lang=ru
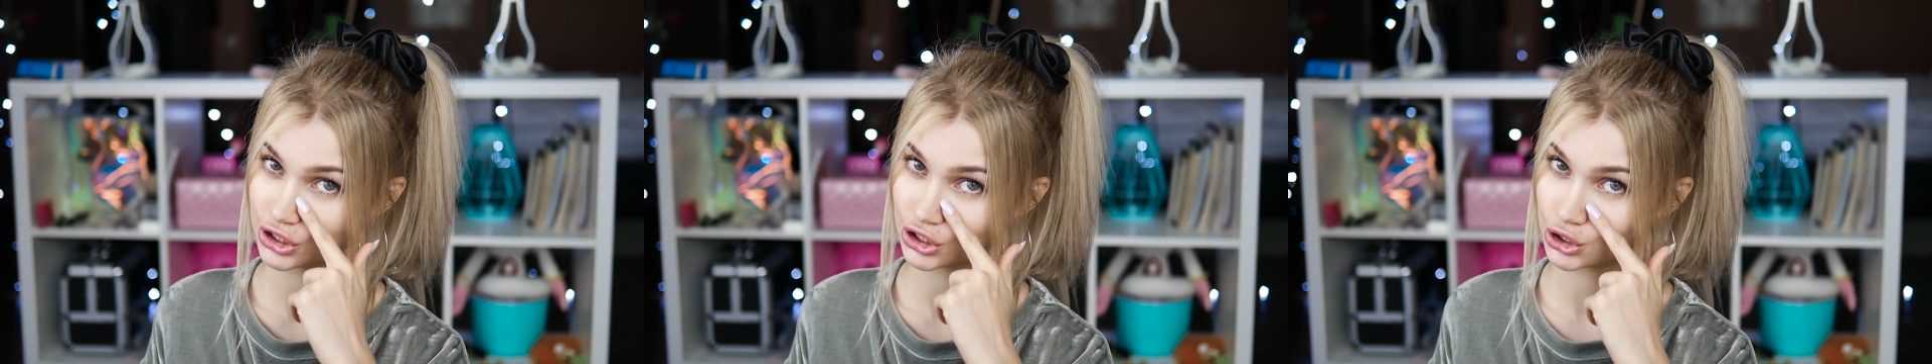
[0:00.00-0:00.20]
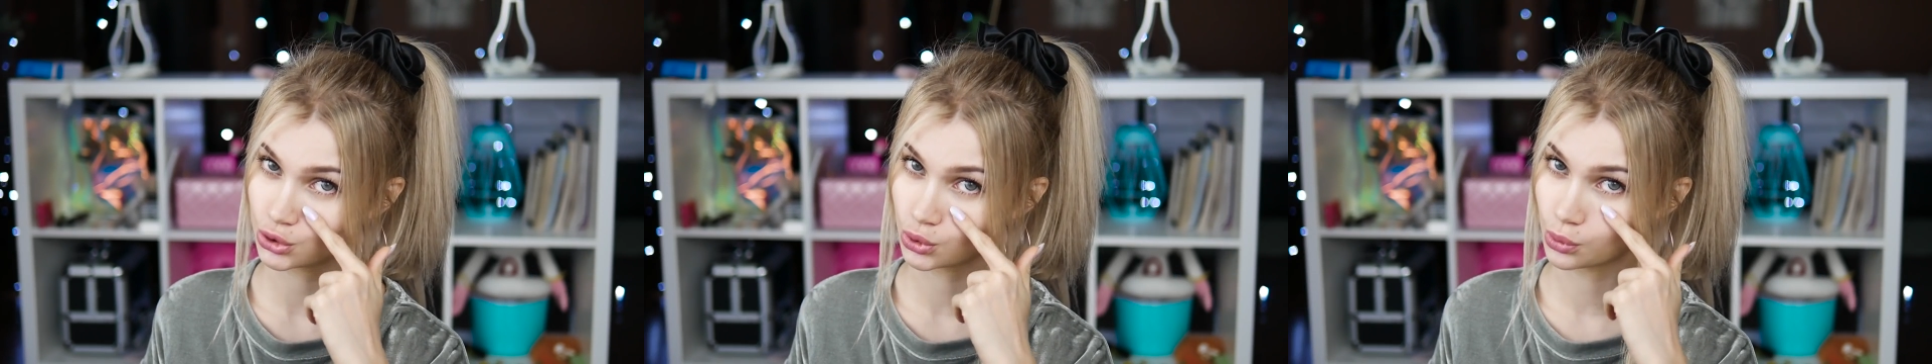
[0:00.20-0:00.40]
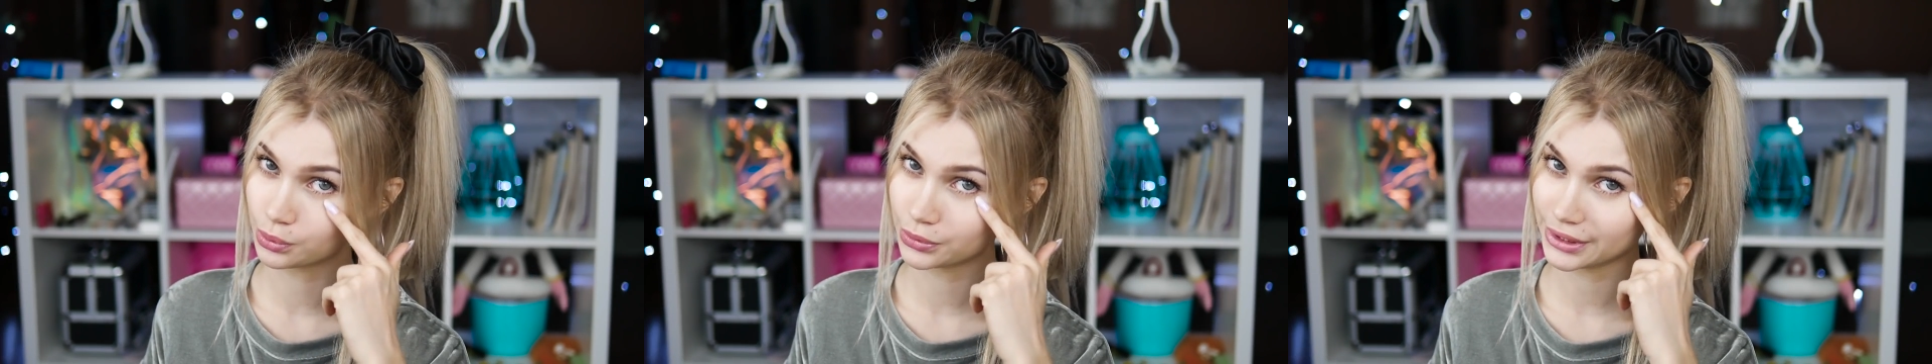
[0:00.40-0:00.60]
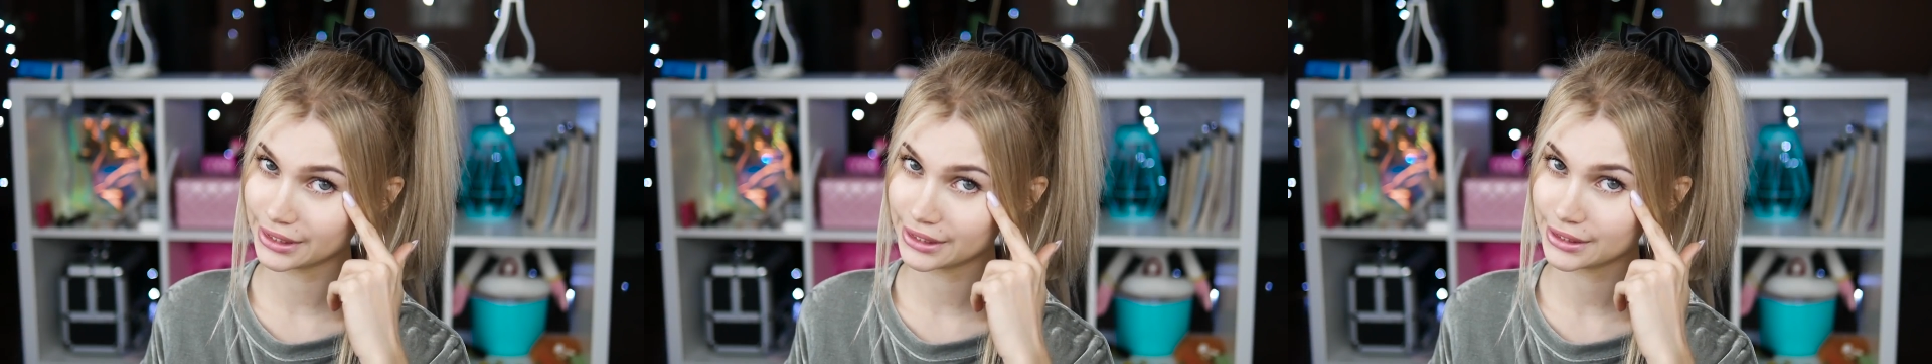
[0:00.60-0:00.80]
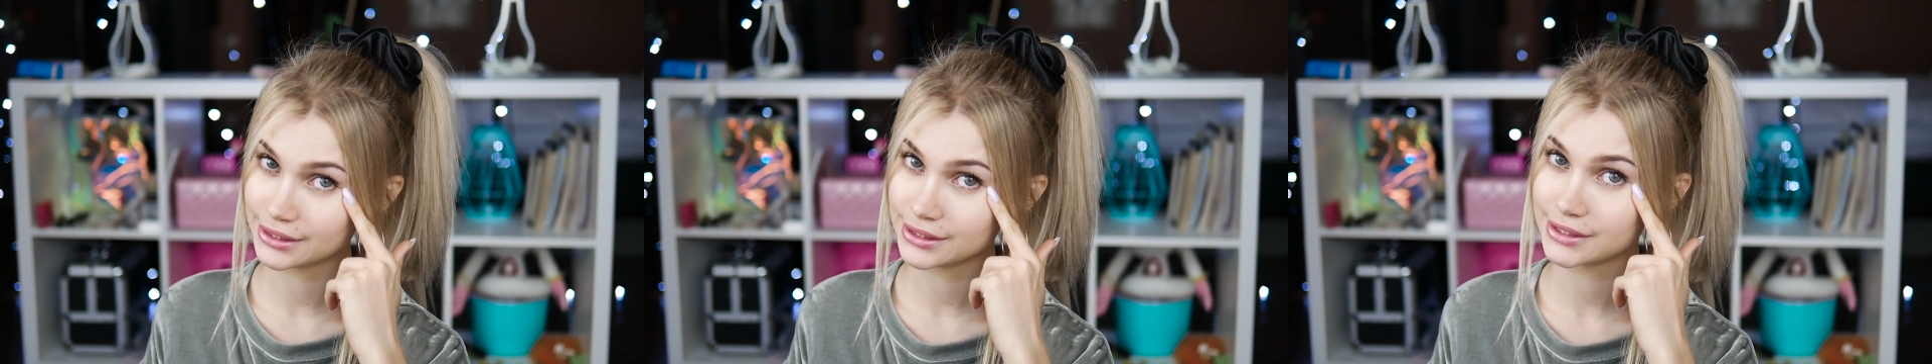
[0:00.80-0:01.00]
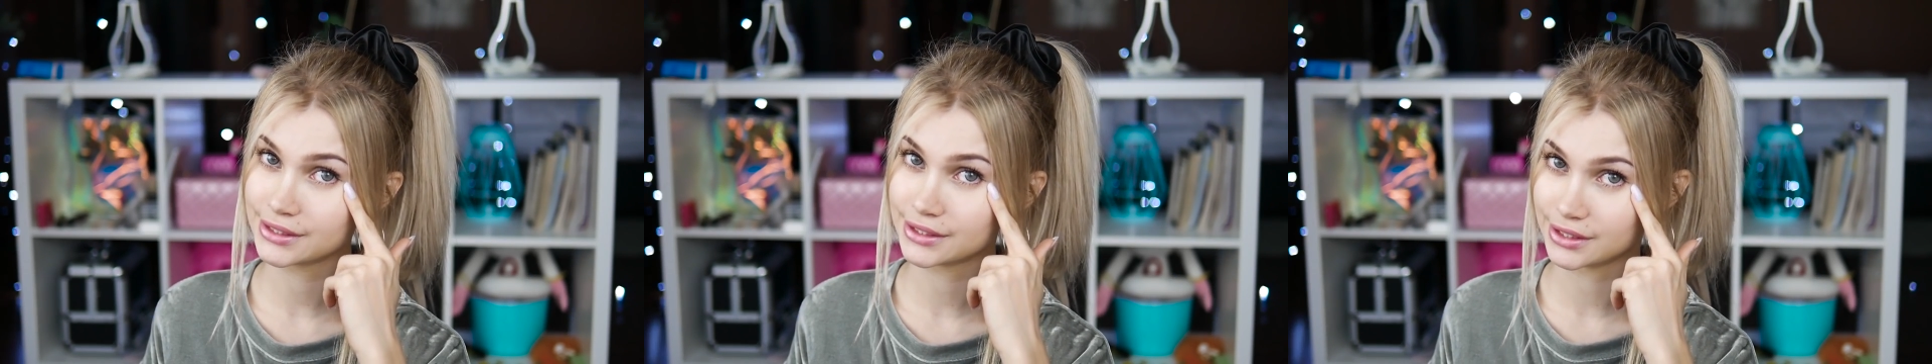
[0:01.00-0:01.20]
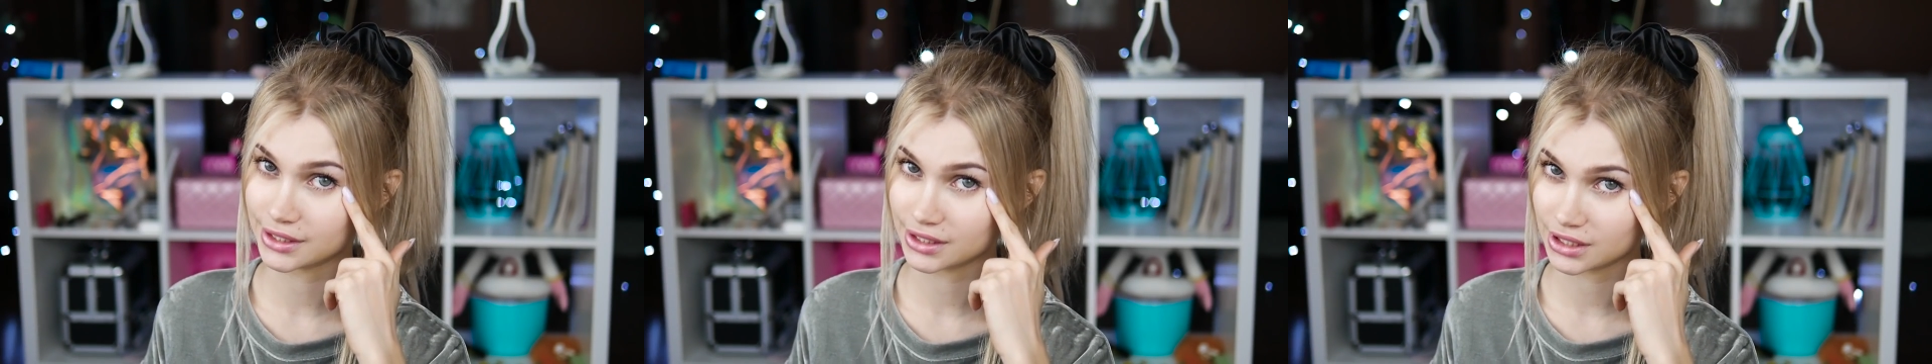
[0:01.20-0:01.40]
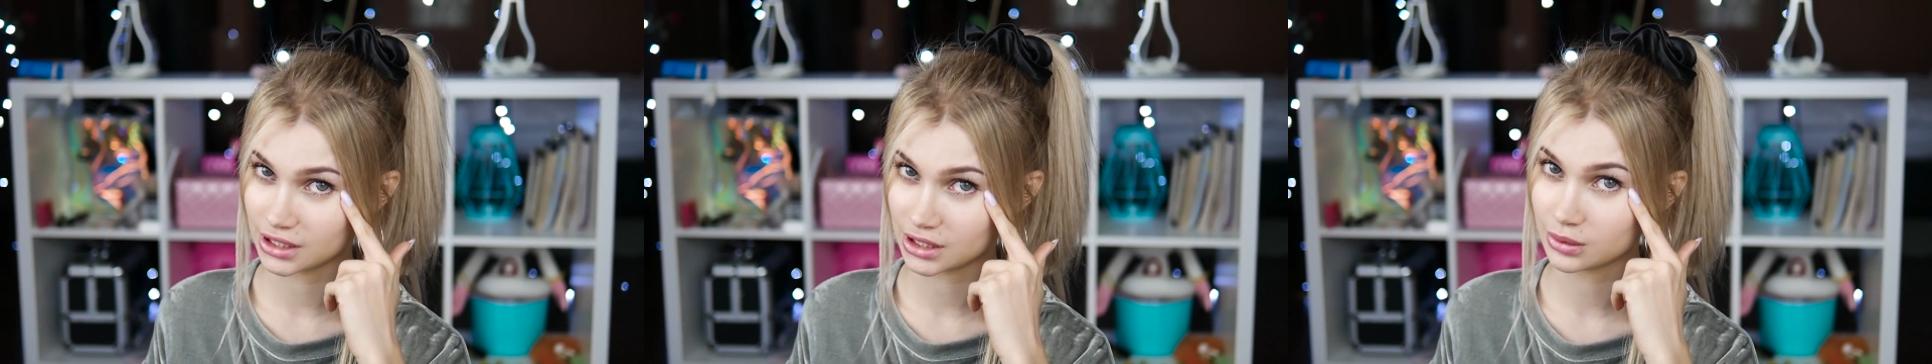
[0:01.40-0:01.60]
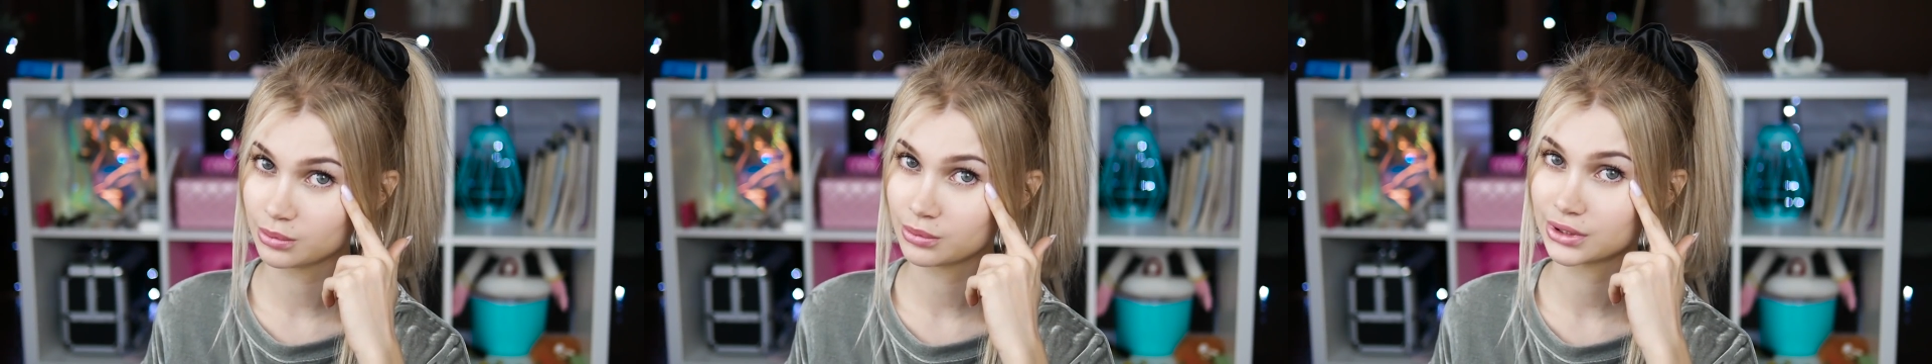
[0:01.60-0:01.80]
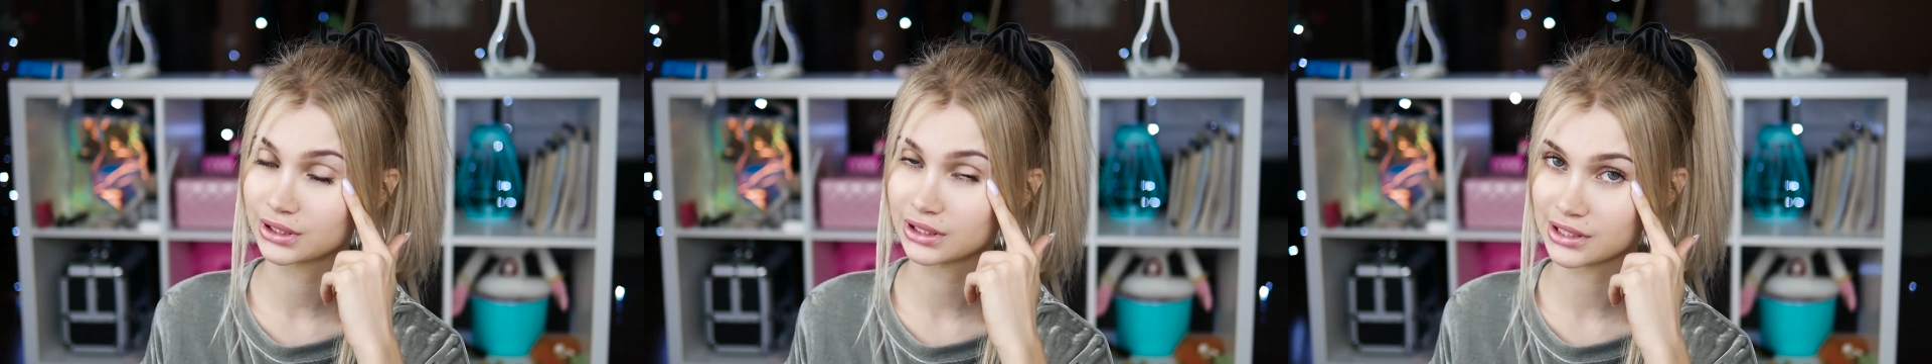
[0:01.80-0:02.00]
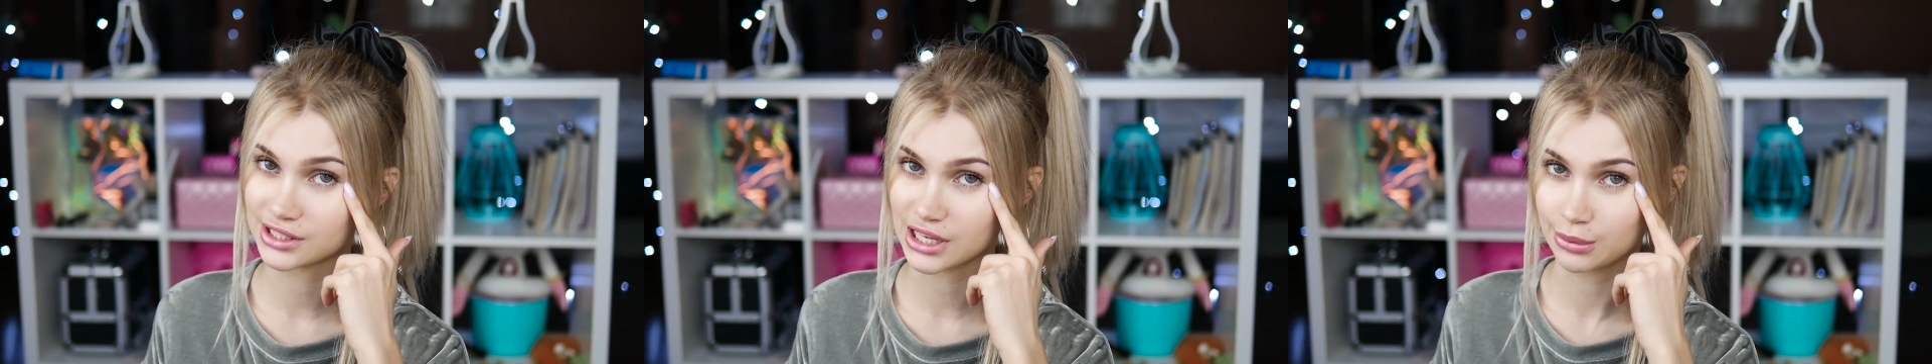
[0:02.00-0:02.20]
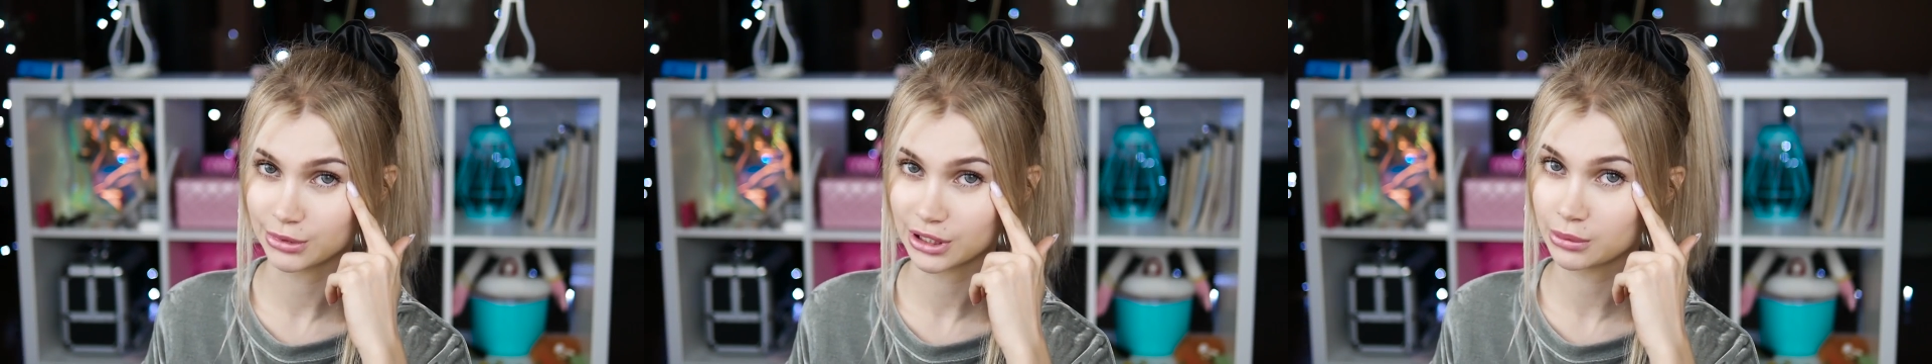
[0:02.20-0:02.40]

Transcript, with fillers: темные синяки под глазами.